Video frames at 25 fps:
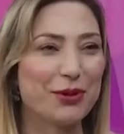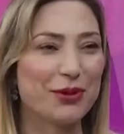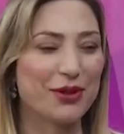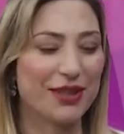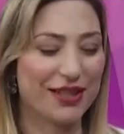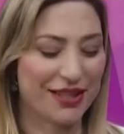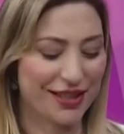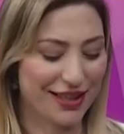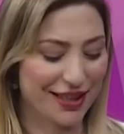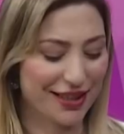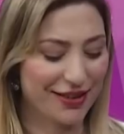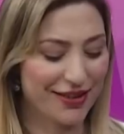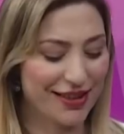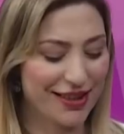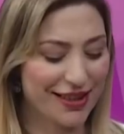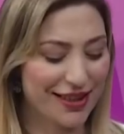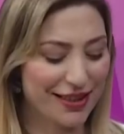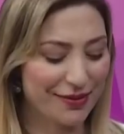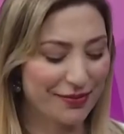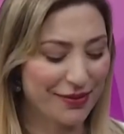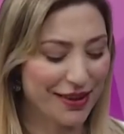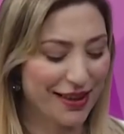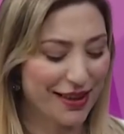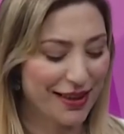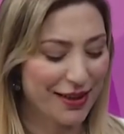teşekkür
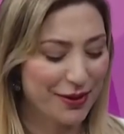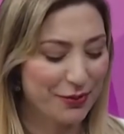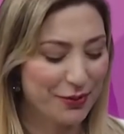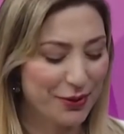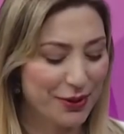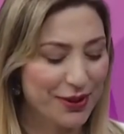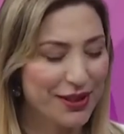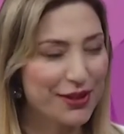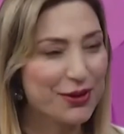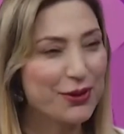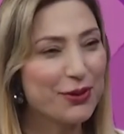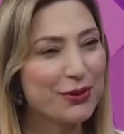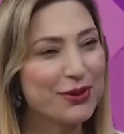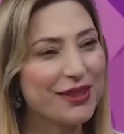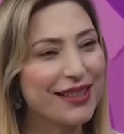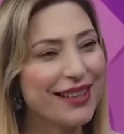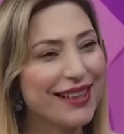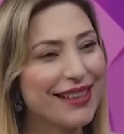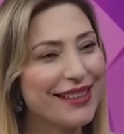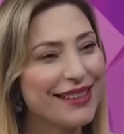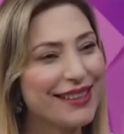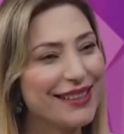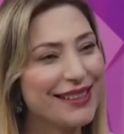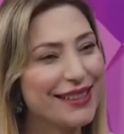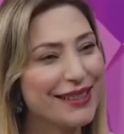ederim. Böyle çok da
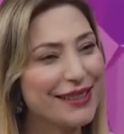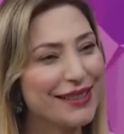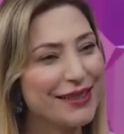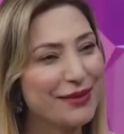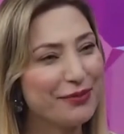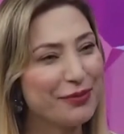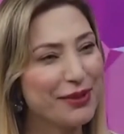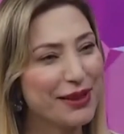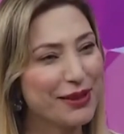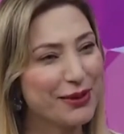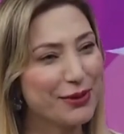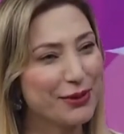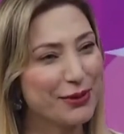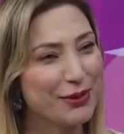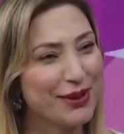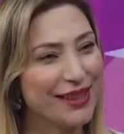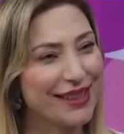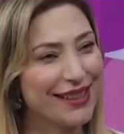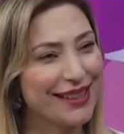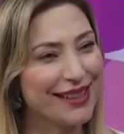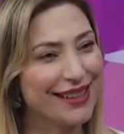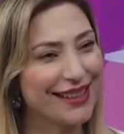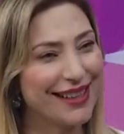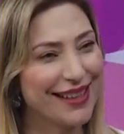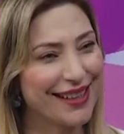hayırlı bir
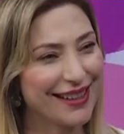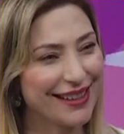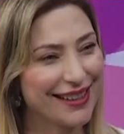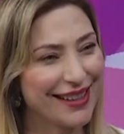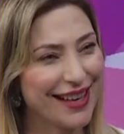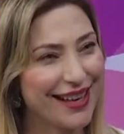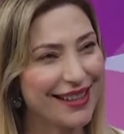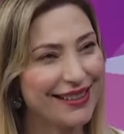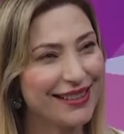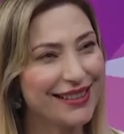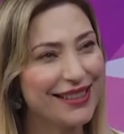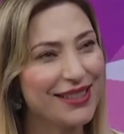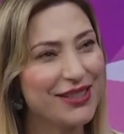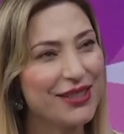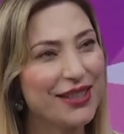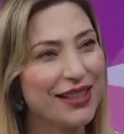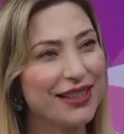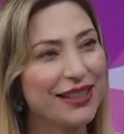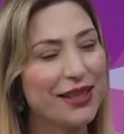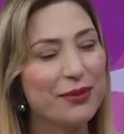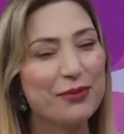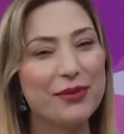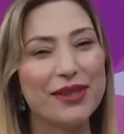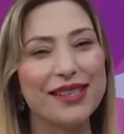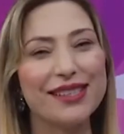güne de denk geldi.
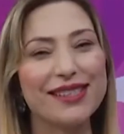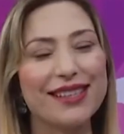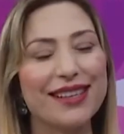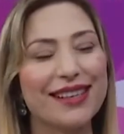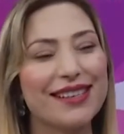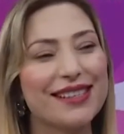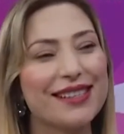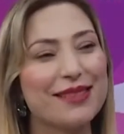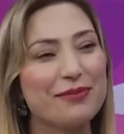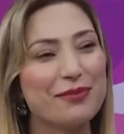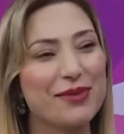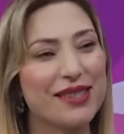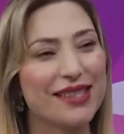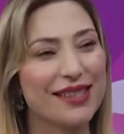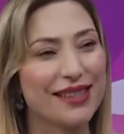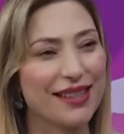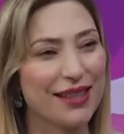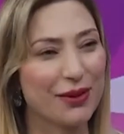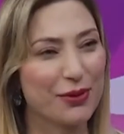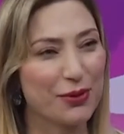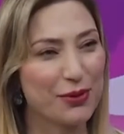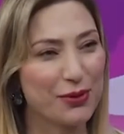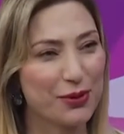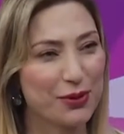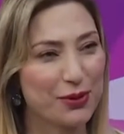İnşallah Melisa kızımızın da
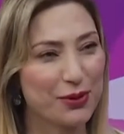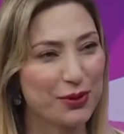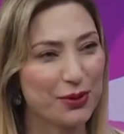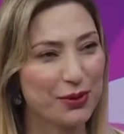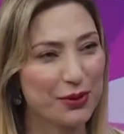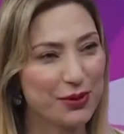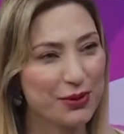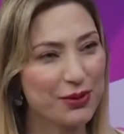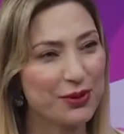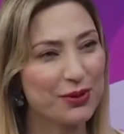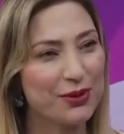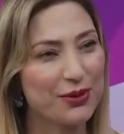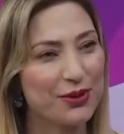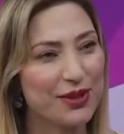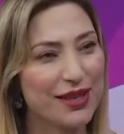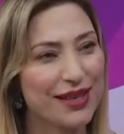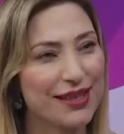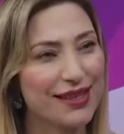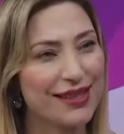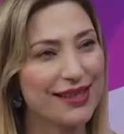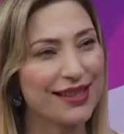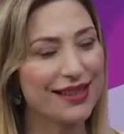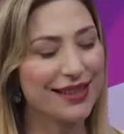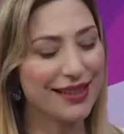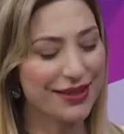yüzünü
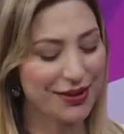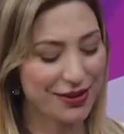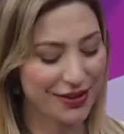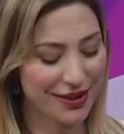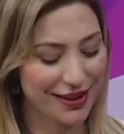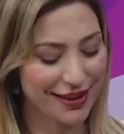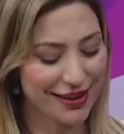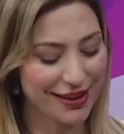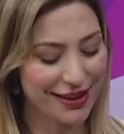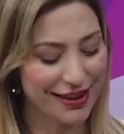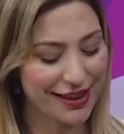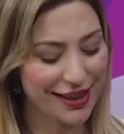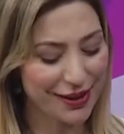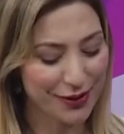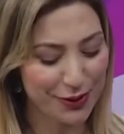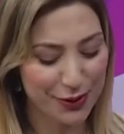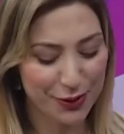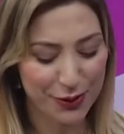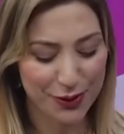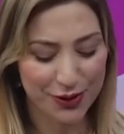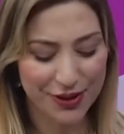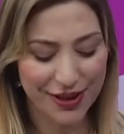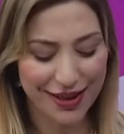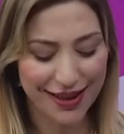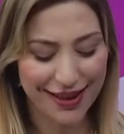güldüreceğiz. Aracına İnşallah. da
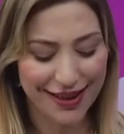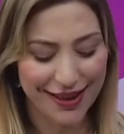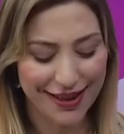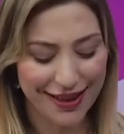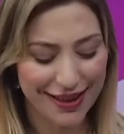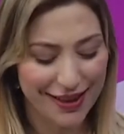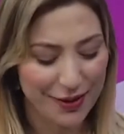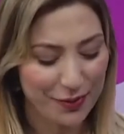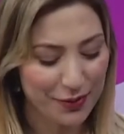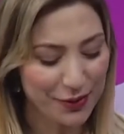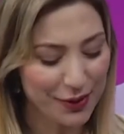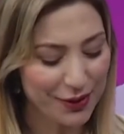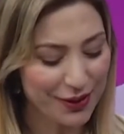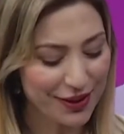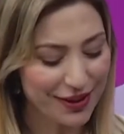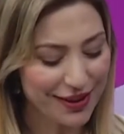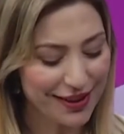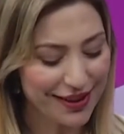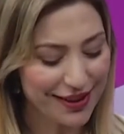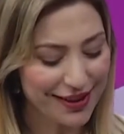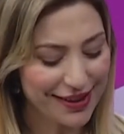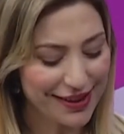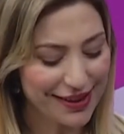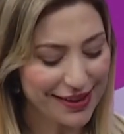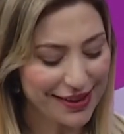kavuşacak.
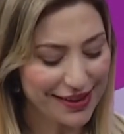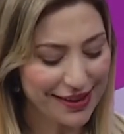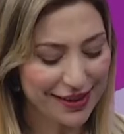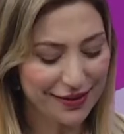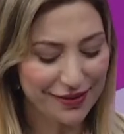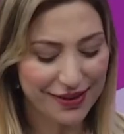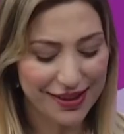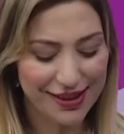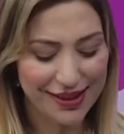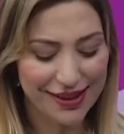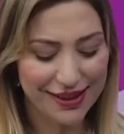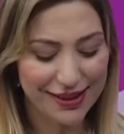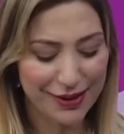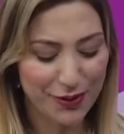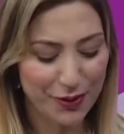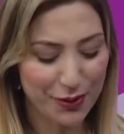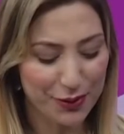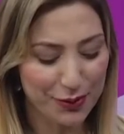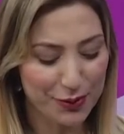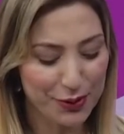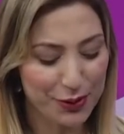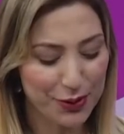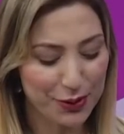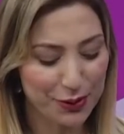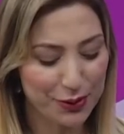Bununla siz de vesile
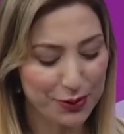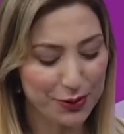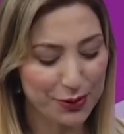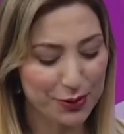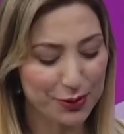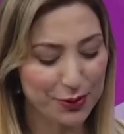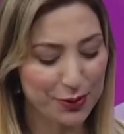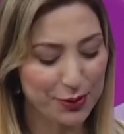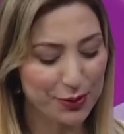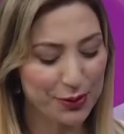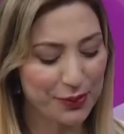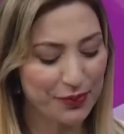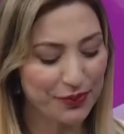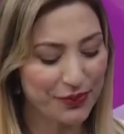olmuş olursunuz.